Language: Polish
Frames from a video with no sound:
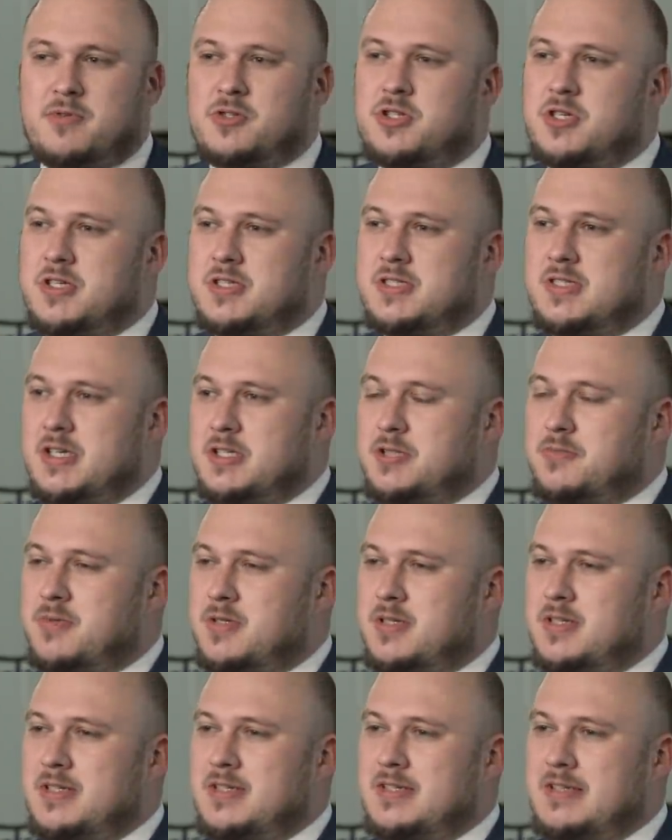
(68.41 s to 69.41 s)
że
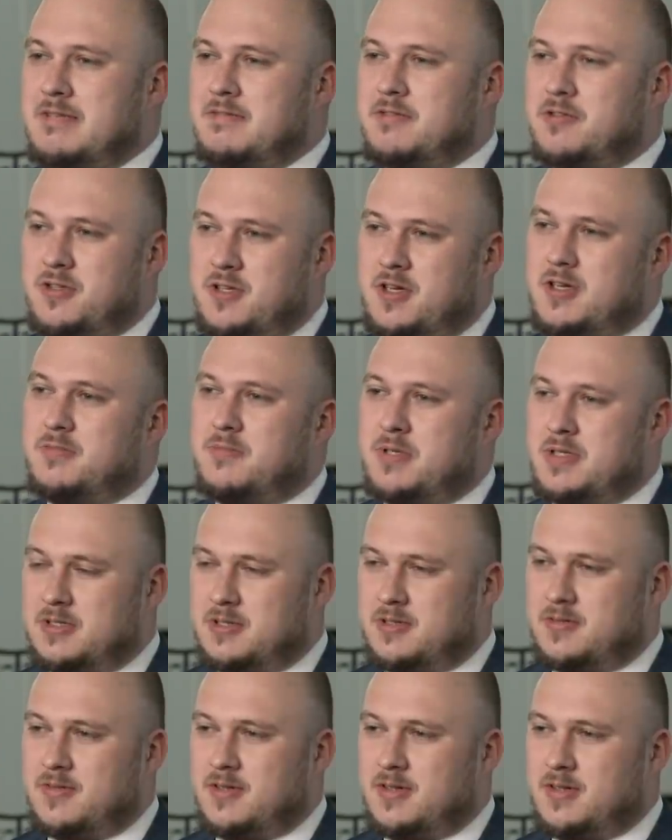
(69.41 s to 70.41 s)
jesteśmy na wojnie
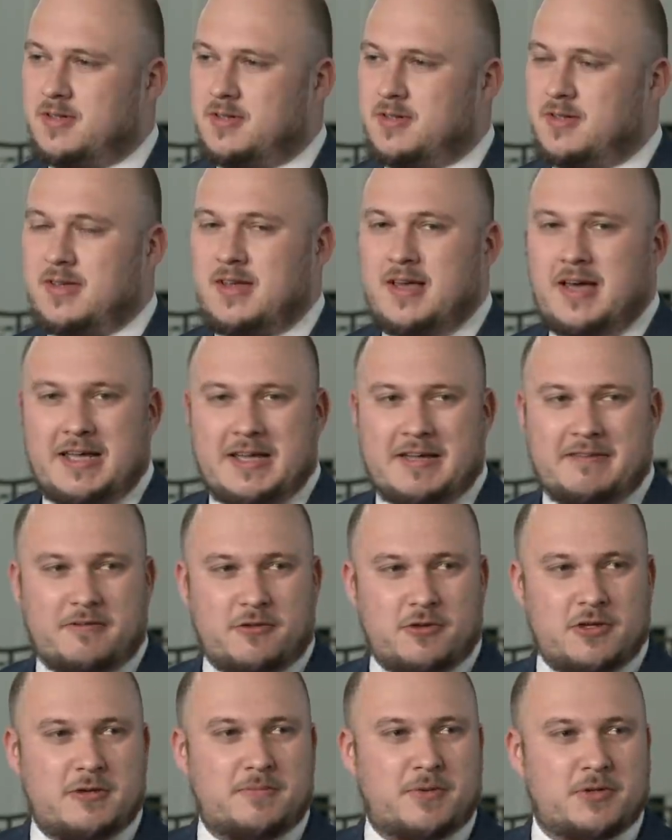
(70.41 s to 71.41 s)
hybrydowej, a na
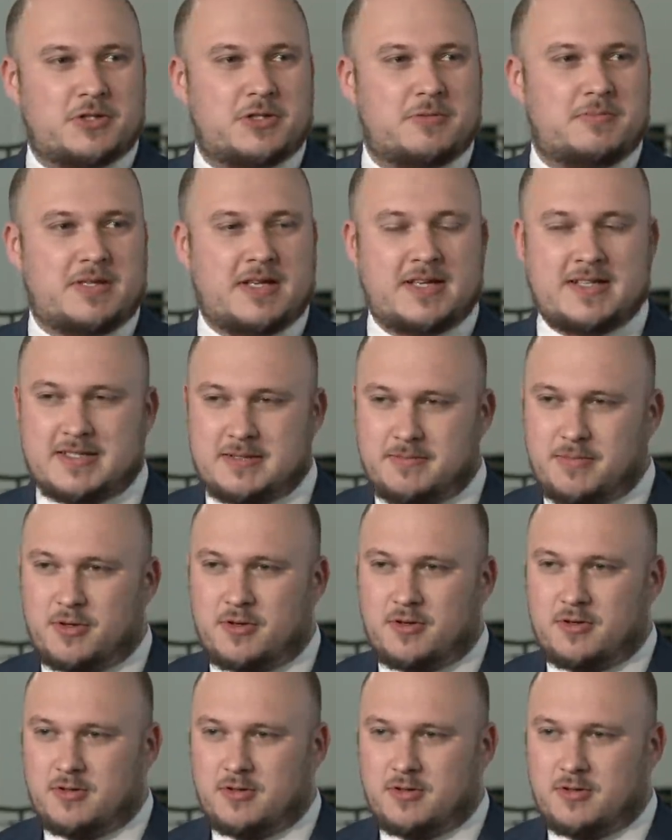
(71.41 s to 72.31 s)
wojnie potrzebna jest broń.